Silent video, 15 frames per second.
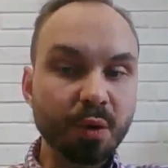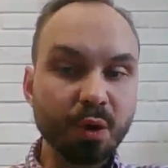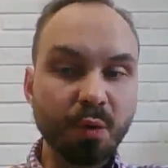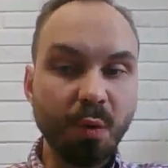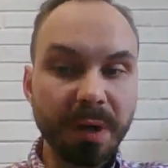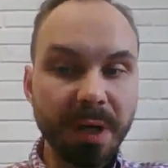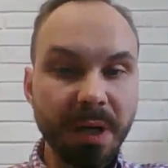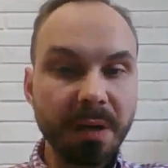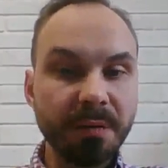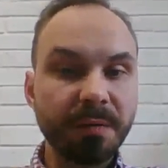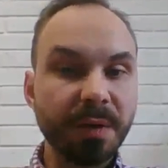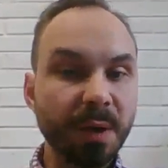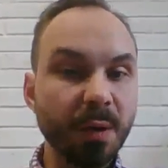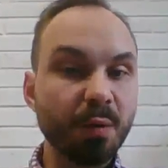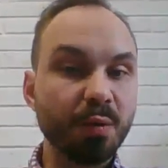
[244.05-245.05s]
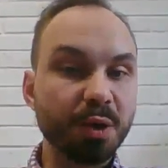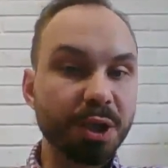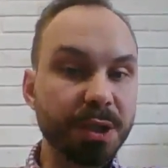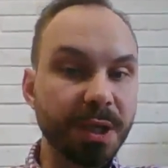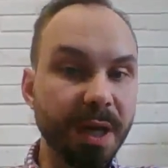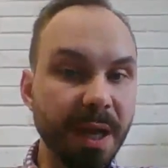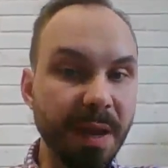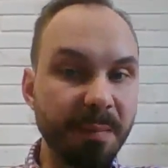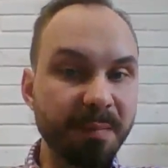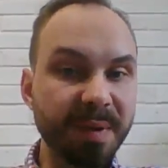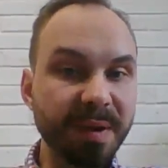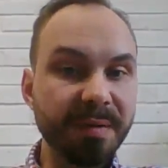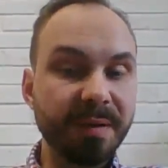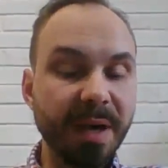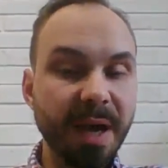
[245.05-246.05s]
школьников и у учителей
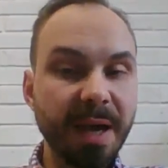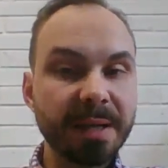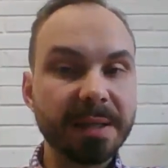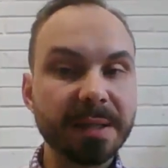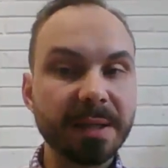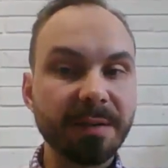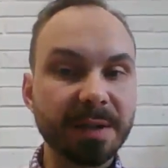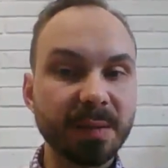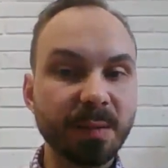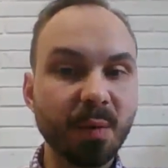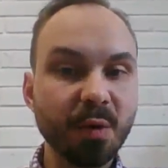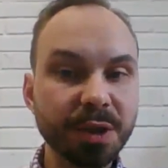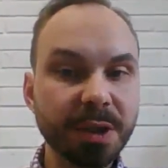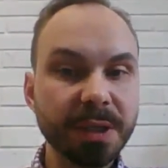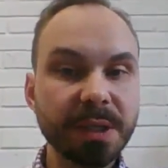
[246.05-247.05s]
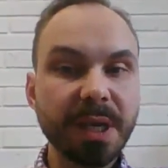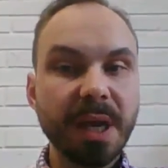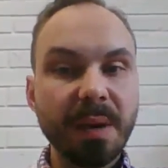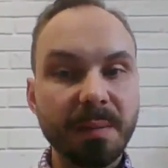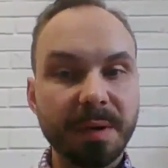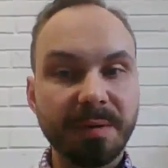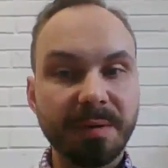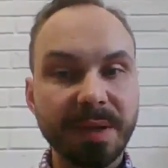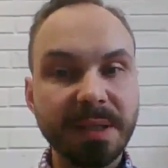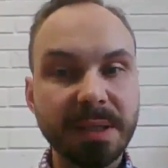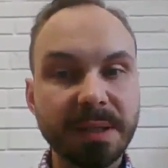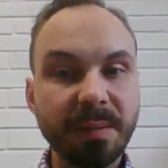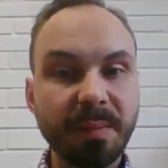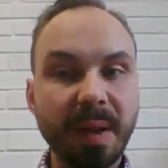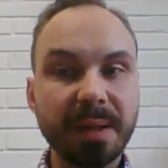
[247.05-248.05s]
появляется возможность проводить
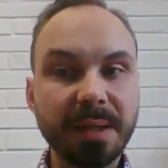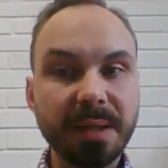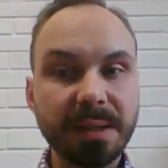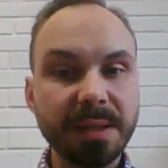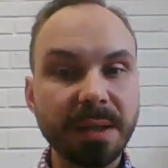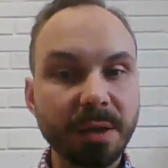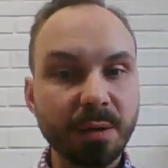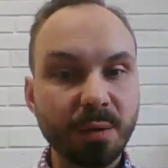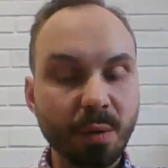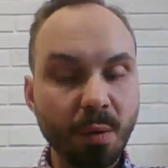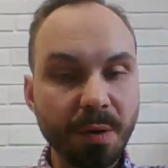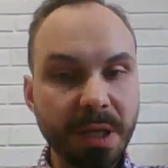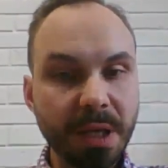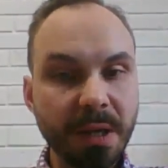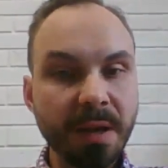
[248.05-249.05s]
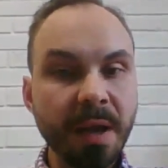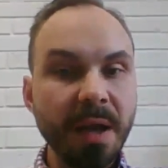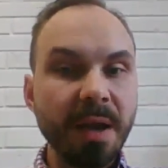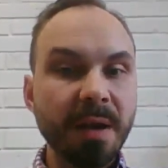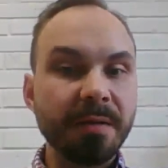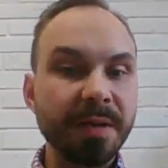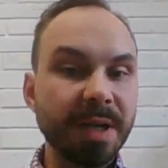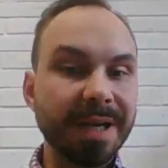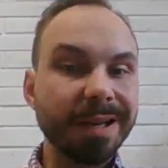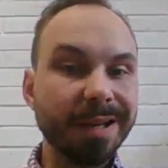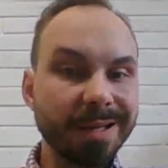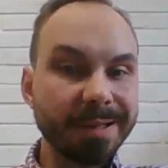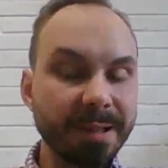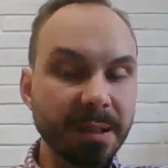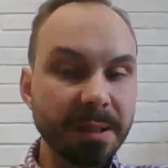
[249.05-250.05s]
дополнительные уроки,
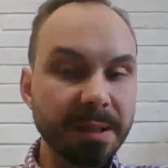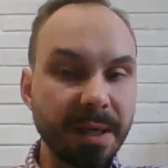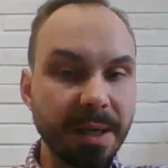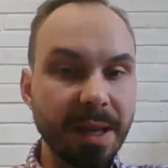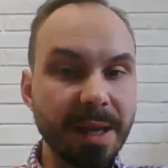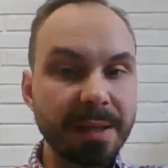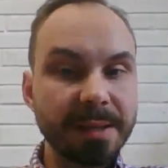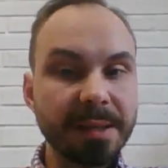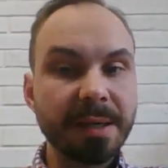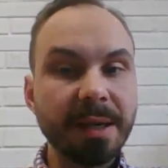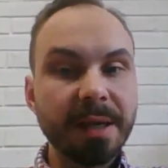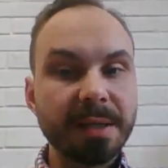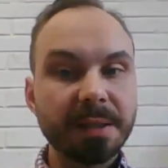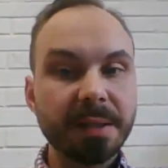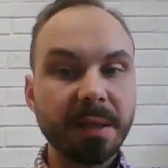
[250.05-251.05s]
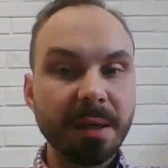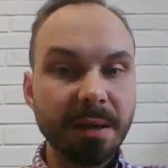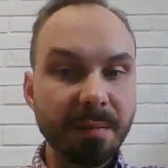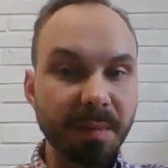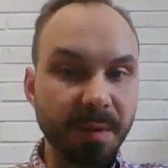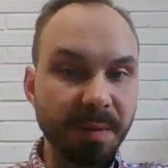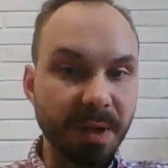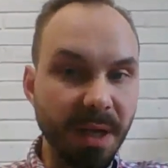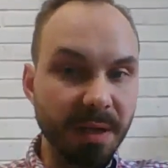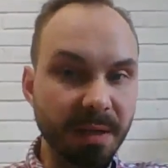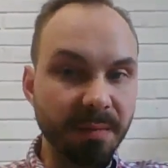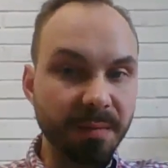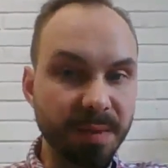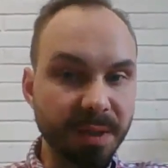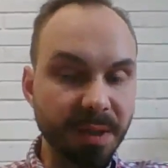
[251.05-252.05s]
внеклассные занятия с а,
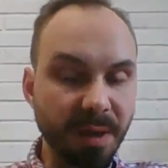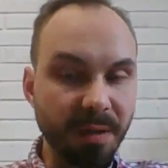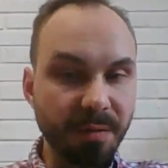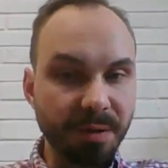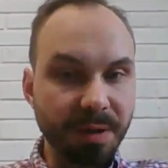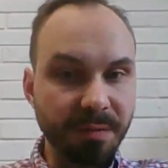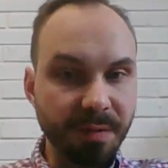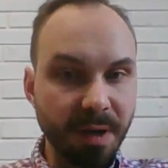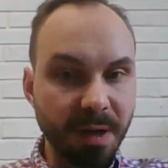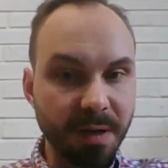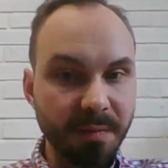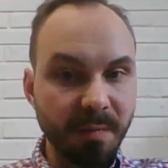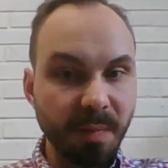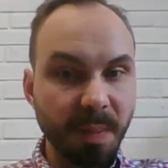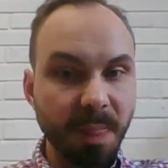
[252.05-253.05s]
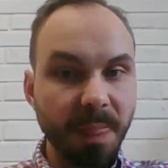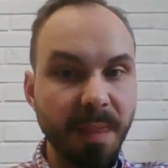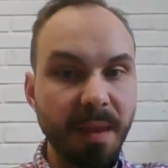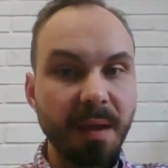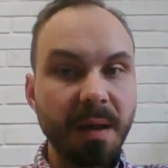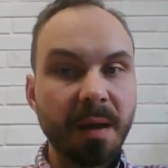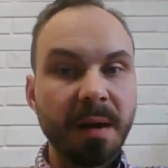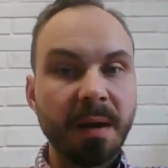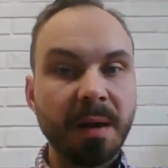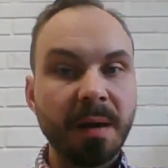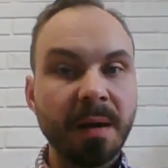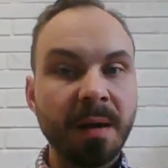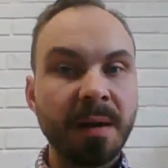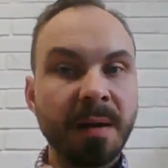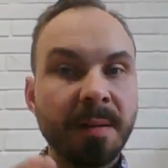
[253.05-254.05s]
применением технологии VR.
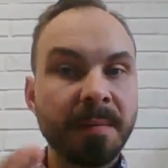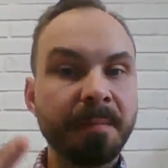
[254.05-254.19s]
А,